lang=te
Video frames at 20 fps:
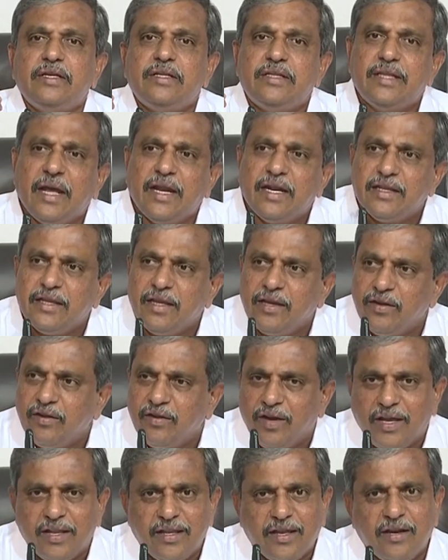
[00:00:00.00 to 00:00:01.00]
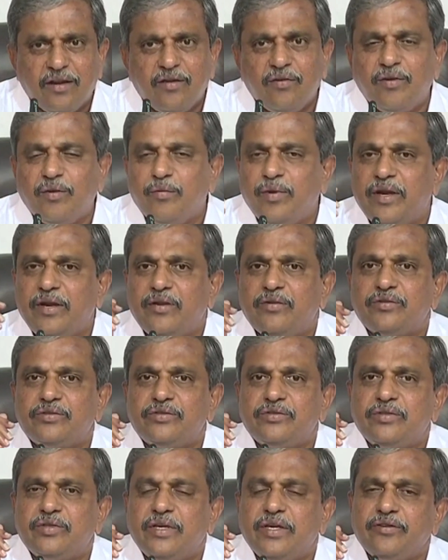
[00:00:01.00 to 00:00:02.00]
దానికి తగినట్టు ఆధారాలు కూడా బయటకు
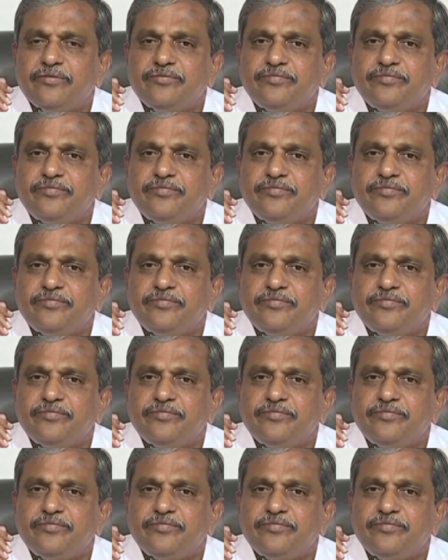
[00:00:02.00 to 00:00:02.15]
వస్తున్నాయి